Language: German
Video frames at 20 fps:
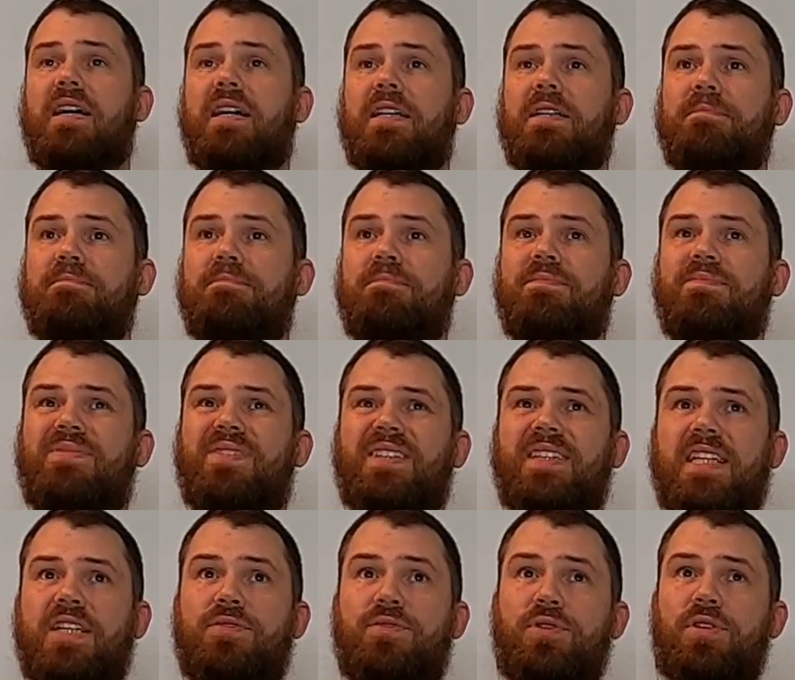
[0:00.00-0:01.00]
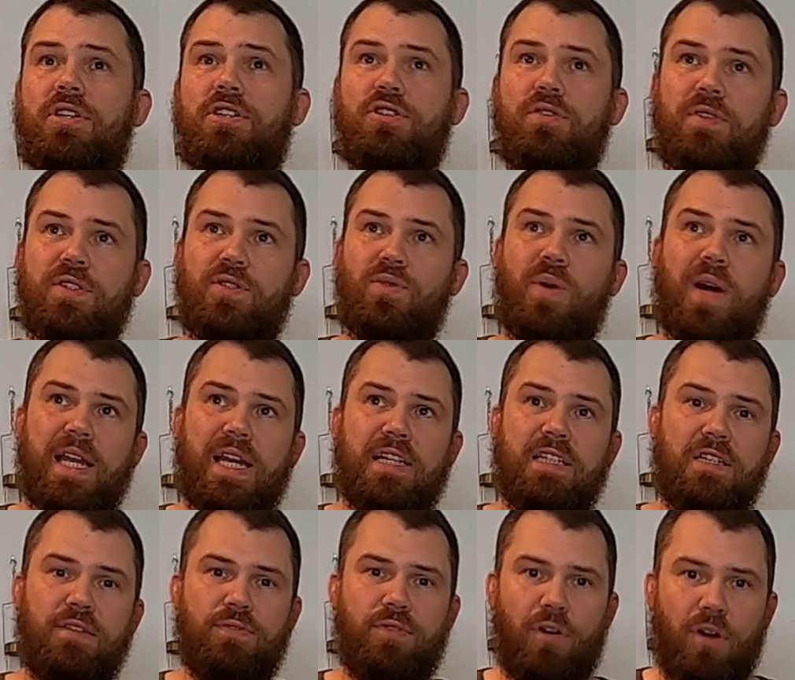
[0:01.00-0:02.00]
Ähm, das würde ich sowieso
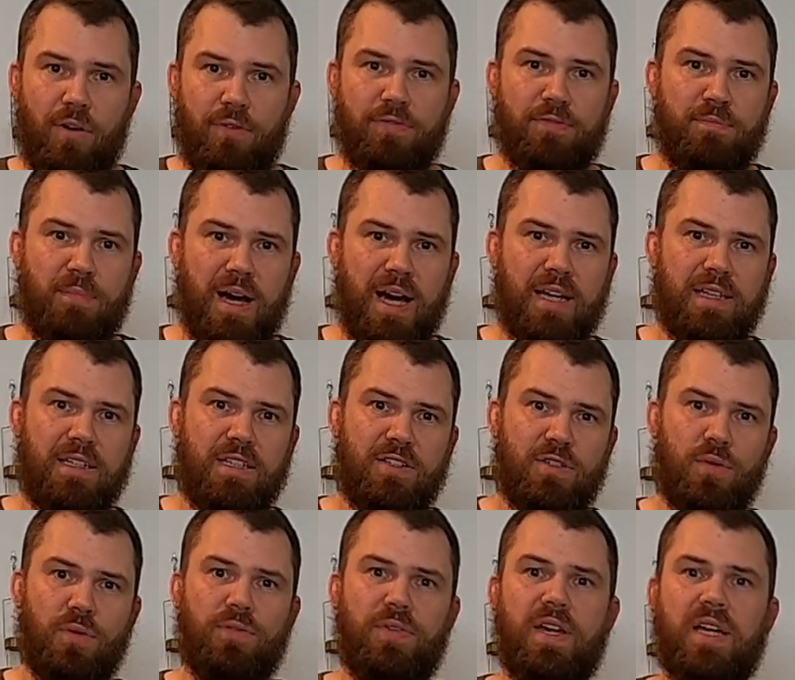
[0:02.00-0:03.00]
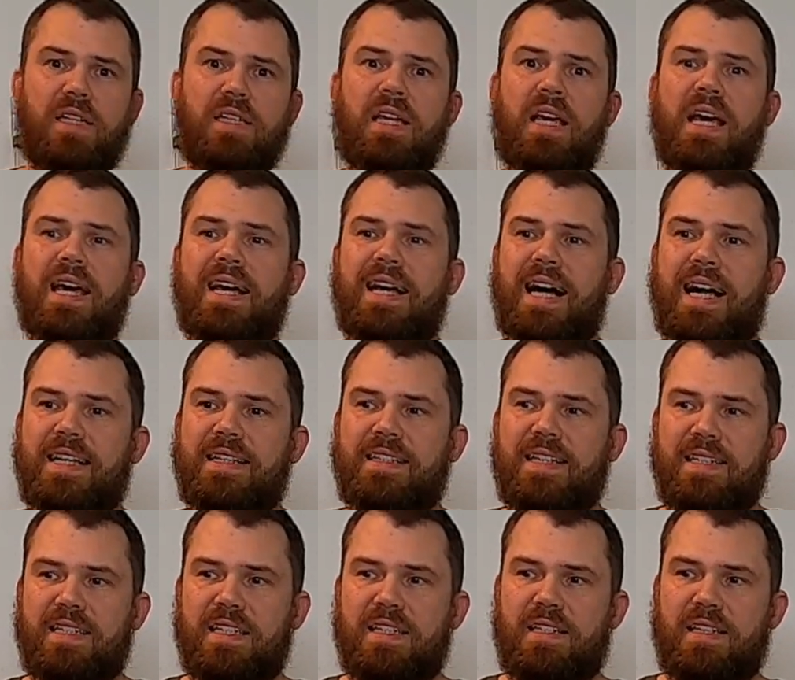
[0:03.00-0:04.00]
relativ oft machen, insofern, als
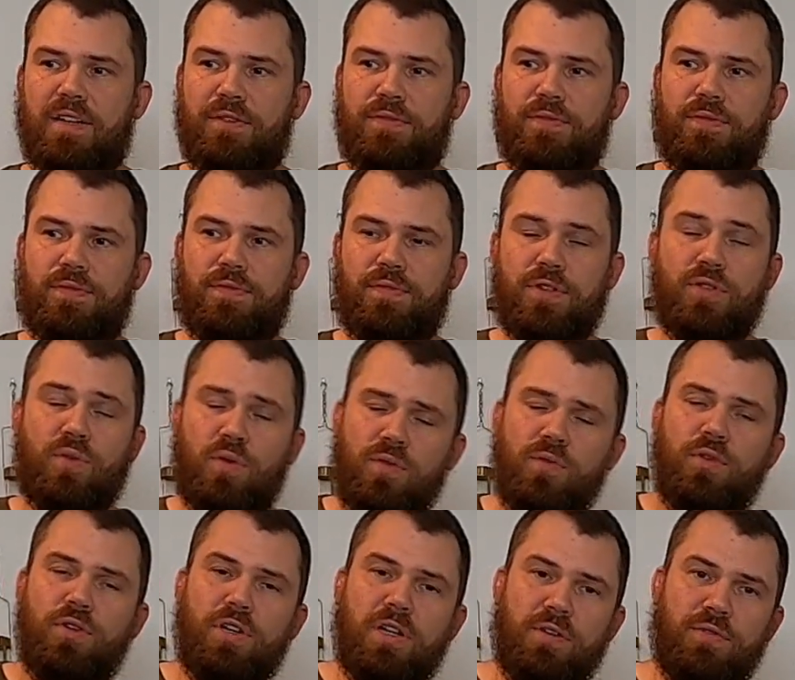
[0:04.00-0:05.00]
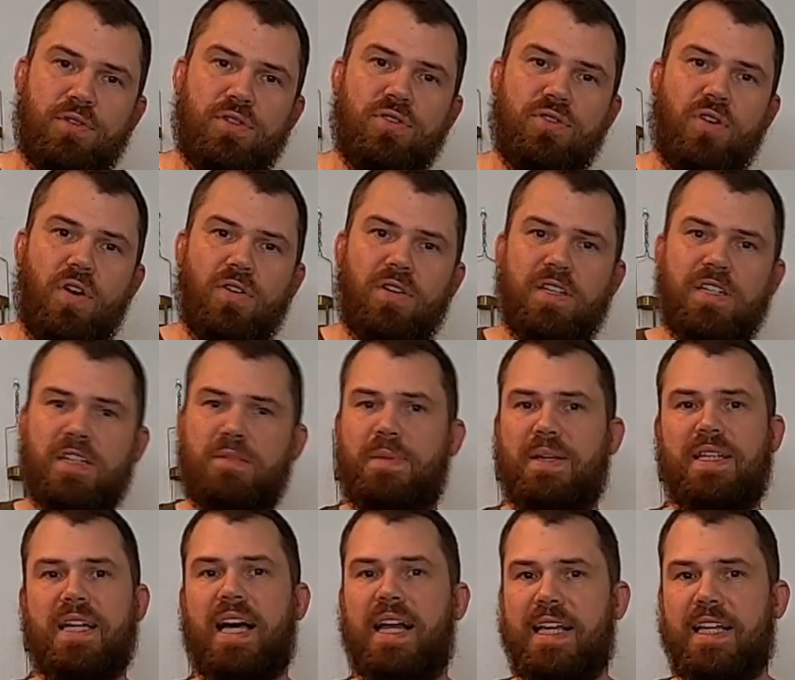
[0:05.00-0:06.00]
dass ich da versuchen würde, dafür zu sorgen, dass das
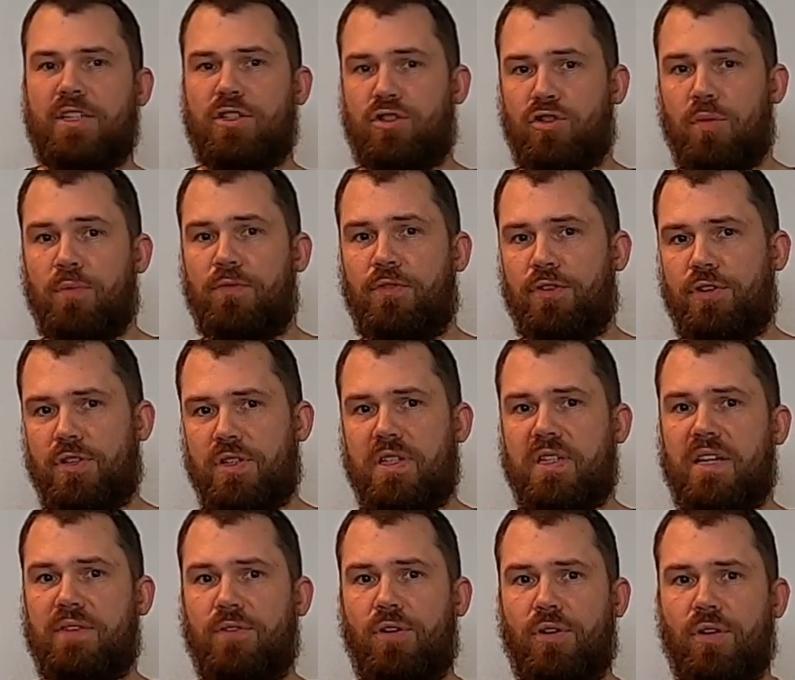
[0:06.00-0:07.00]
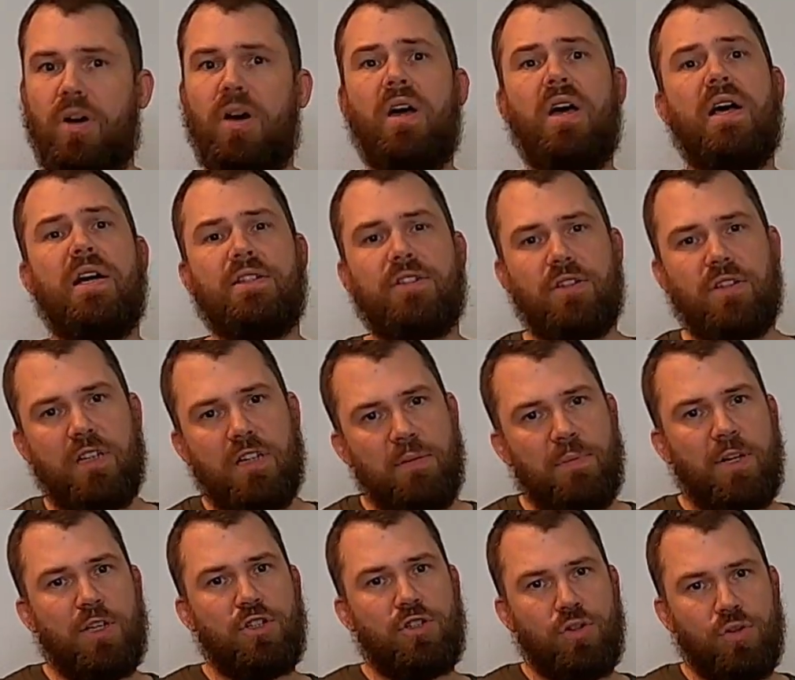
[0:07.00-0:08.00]
Messer gar nicht erst stumpf wird in dieser Woche, sondern
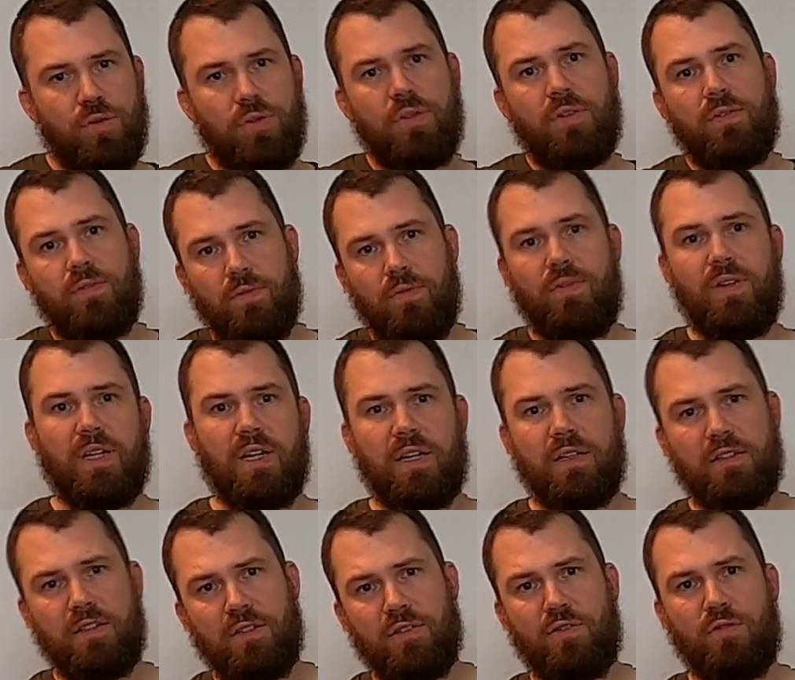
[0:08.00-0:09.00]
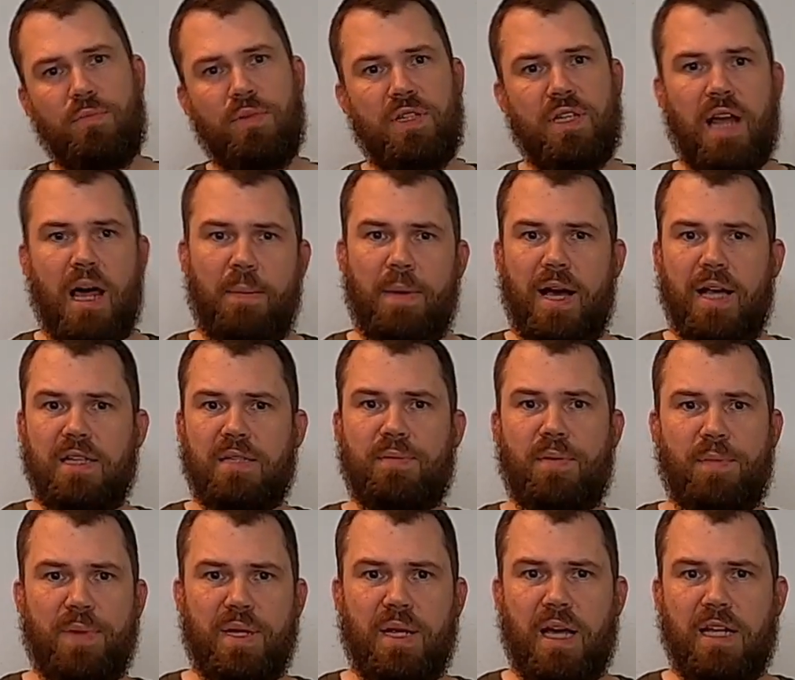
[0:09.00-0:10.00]
immer schön wieder ne, so ein bisschen einmal ein,
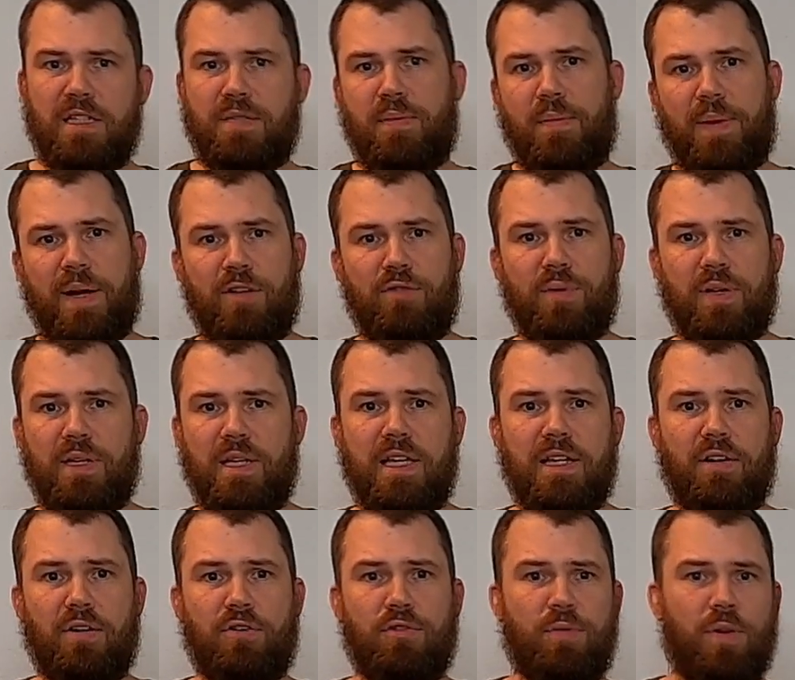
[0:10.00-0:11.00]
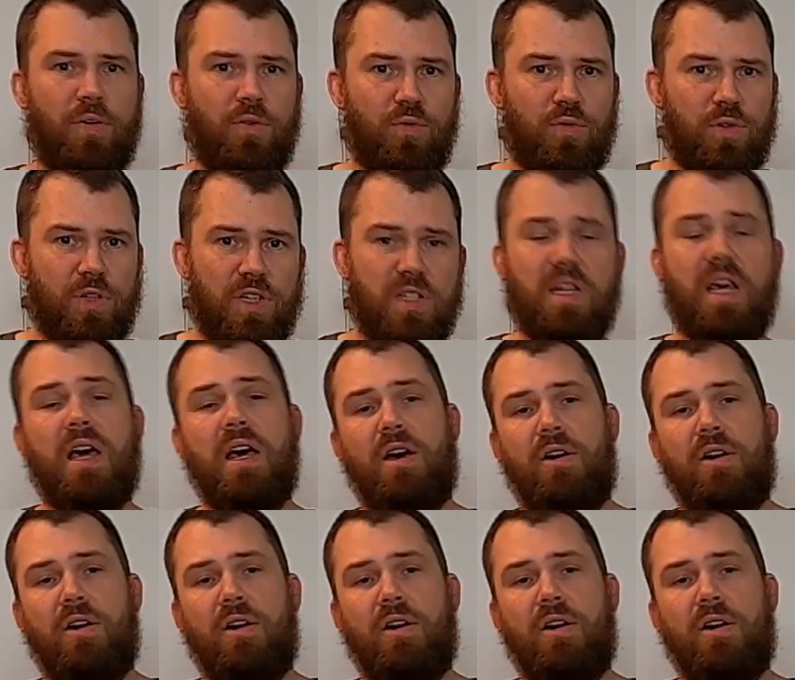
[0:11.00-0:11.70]
zwei Mal, ein, zwei Mal über Leder rüber und gut ist.